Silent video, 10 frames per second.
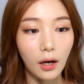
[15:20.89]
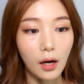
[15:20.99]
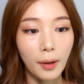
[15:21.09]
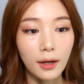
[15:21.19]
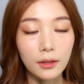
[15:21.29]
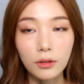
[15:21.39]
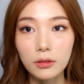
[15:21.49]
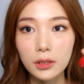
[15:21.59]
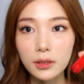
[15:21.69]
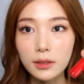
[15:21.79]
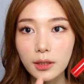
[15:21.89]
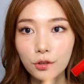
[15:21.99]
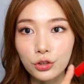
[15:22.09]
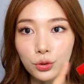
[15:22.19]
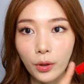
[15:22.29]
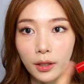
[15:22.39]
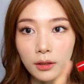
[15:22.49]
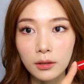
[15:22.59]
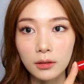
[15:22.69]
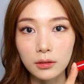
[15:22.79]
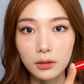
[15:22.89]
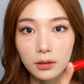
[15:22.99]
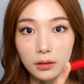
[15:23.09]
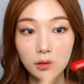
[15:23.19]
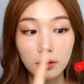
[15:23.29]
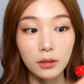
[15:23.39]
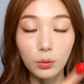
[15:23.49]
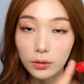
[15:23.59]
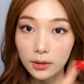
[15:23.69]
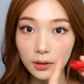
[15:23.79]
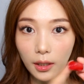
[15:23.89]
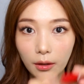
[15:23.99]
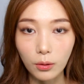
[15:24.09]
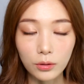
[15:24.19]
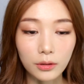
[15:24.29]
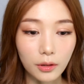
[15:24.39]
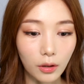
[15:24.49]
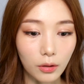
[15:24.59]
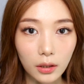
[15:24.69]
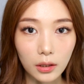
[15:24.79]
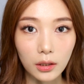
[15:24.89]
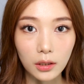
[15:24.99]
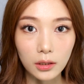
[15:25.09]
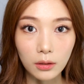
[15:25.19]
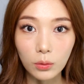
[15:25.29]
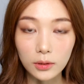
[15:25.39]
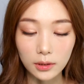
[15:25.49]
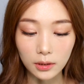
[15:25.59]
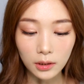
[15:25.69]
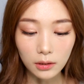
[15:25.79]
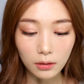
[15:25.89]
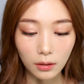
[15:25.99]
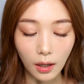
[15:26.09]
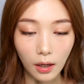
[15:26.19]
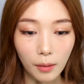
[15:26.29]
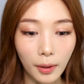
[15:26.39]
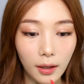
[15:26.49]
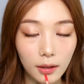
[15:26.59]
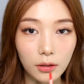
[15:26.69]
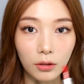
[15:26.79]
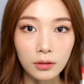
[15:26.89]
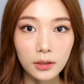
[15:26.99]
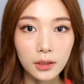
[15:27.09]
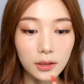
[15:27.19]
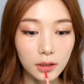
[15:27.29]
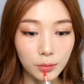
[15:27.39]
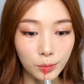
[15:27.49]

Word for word: 아까 발랐던 틴트의 뒤쪽에는 그 글로스가 있거든요. 이 글로스를 아까 발랐던 틴트